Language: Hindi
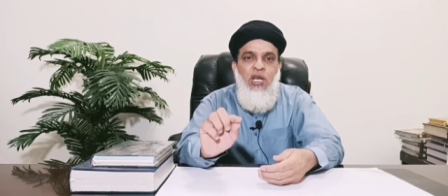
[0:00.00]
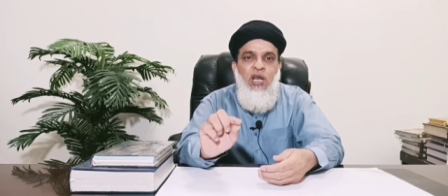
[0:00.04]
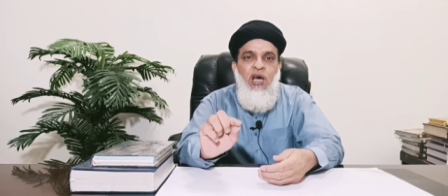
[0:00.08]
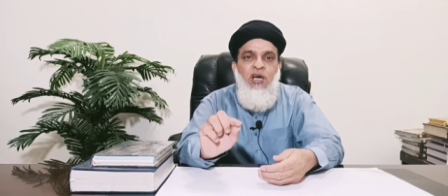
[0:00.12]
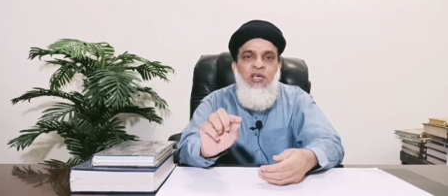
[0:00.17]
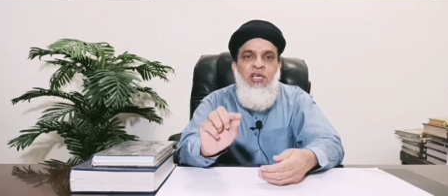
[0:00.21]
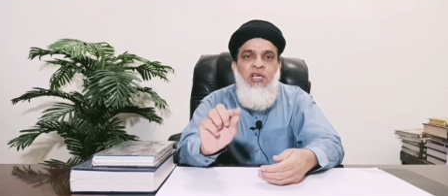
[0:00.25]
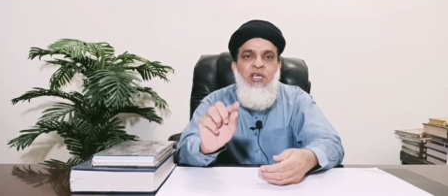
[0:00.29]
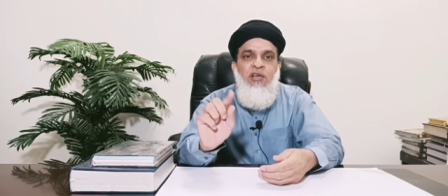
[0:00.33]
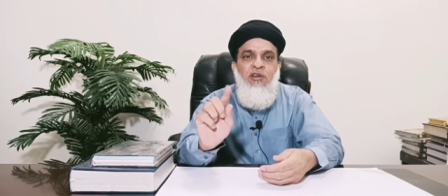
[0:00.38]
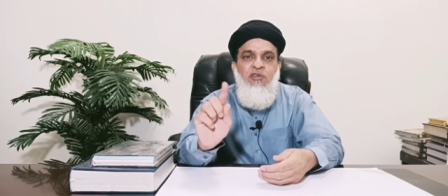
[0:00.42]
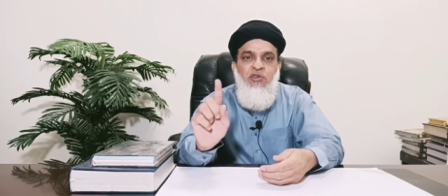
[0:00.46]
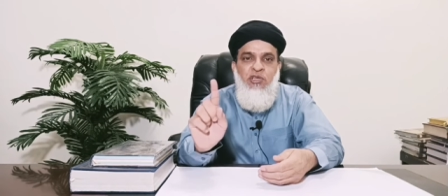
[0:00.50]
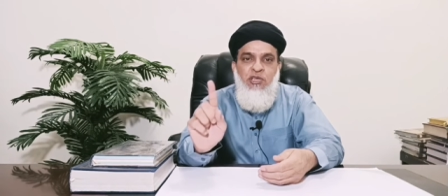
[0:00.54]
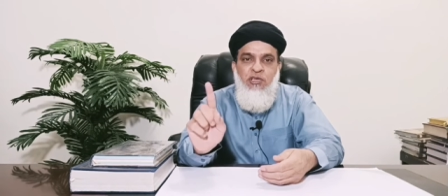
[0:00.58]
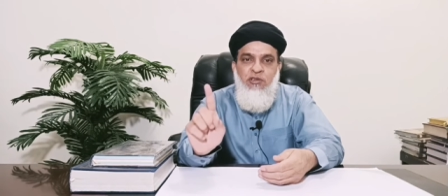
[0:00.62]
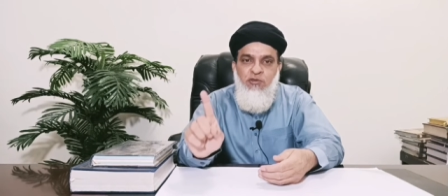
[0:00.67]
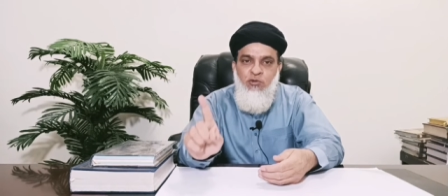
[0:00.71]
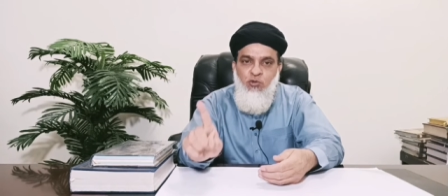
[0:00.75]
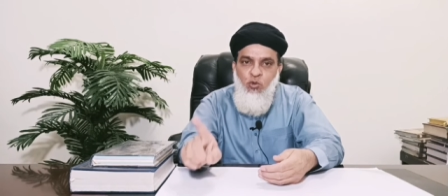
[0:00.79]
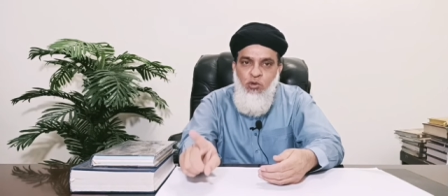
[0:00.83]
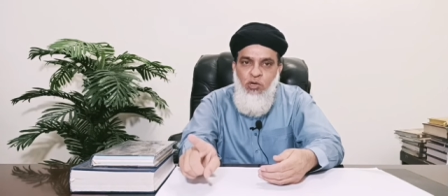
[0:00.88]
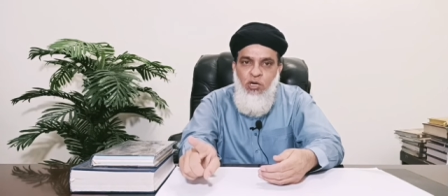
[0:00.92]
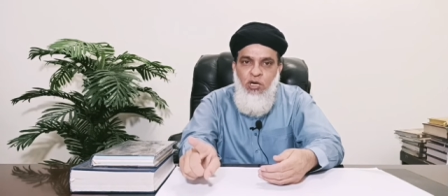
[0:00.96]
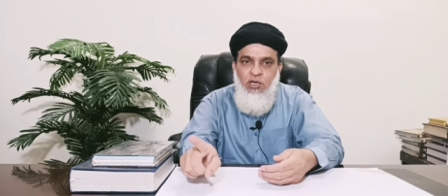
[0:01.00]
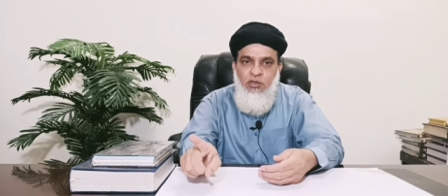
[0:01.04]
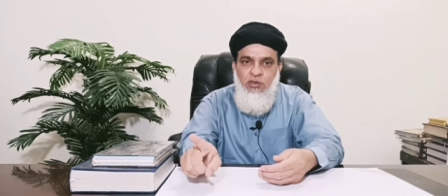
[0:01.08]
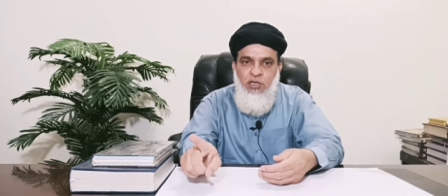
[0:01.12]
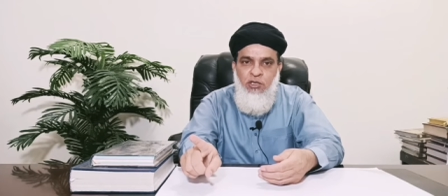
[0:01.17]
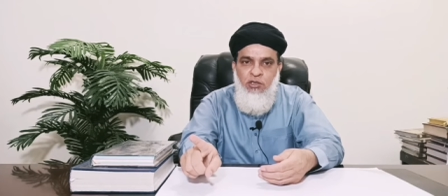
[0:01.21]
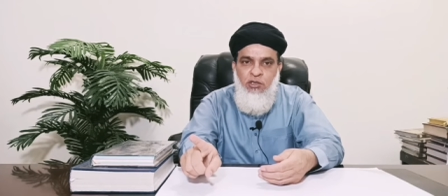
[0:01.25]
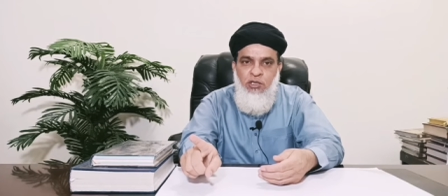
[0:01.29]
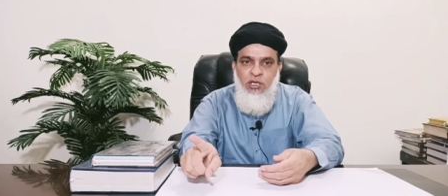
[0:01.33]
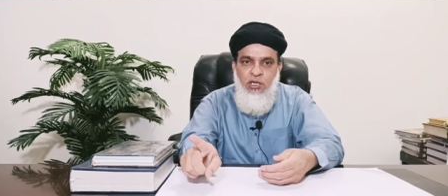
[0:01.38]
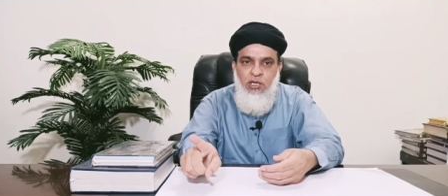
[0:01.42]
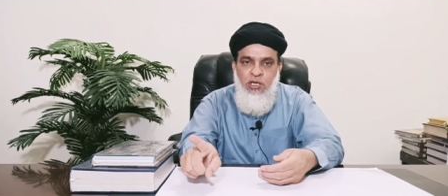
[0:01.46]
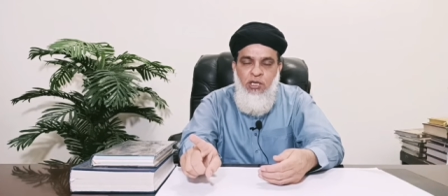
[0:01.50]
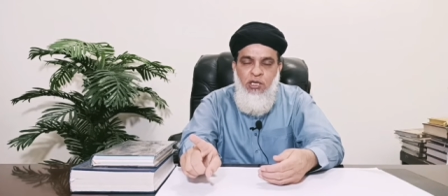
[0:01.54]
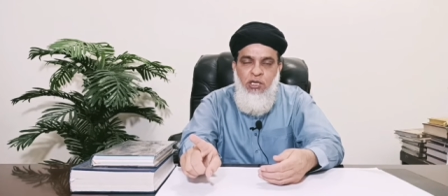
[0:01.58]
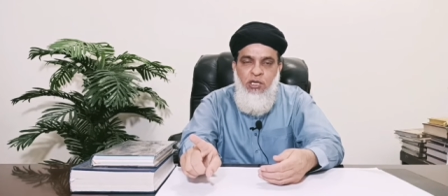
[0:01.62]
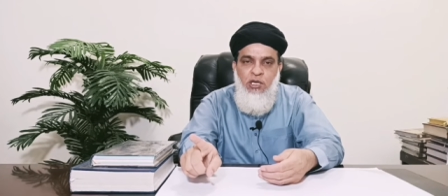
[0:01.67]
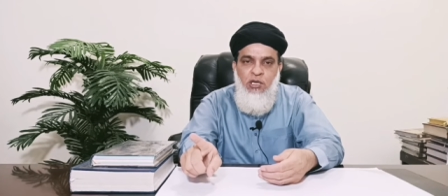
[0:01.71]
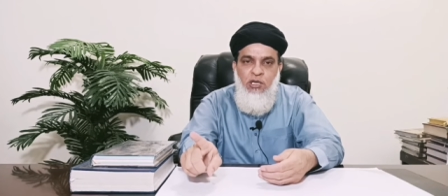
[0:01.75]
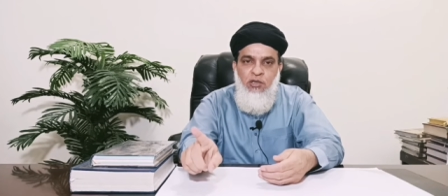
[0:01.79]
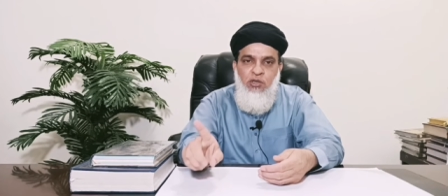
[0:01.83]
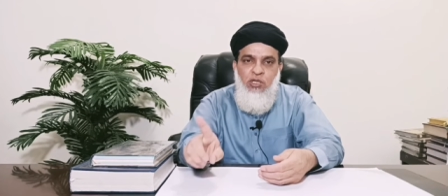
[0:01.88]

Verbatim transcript: तलाक रज इसको कहा जाता है